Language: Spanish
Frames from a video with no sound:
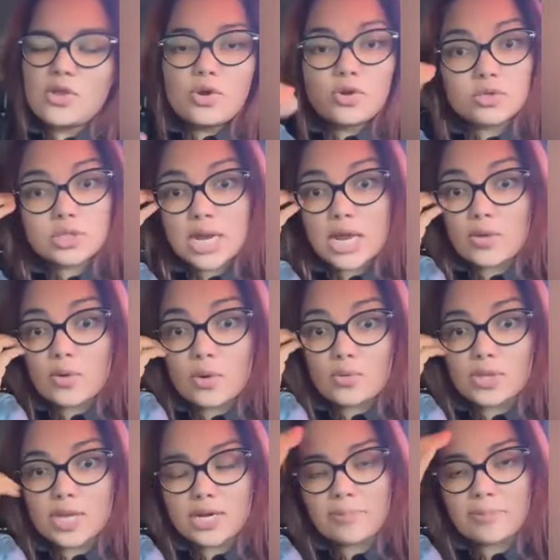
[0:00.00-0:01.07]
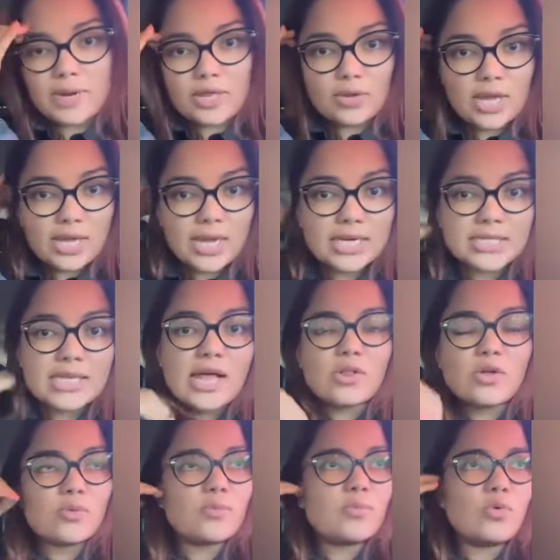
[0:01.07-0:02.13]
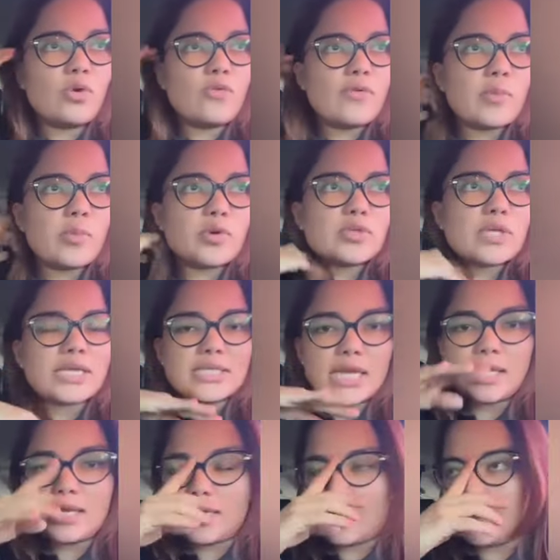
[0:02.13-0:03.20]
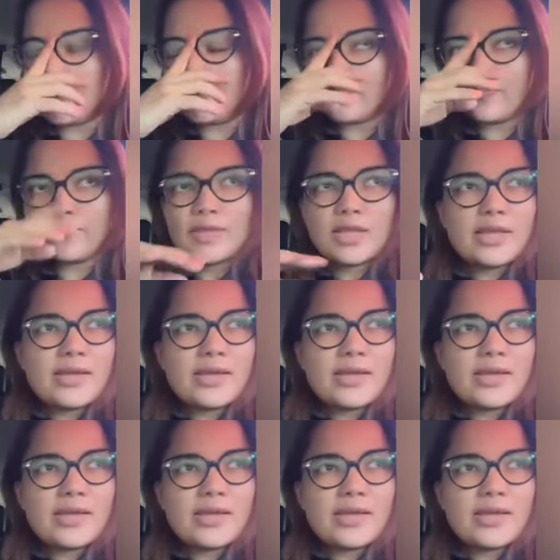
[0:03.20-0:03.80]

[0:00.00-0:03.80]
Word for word: los traigo a una reparadora de calzado muy famosa que está aquí en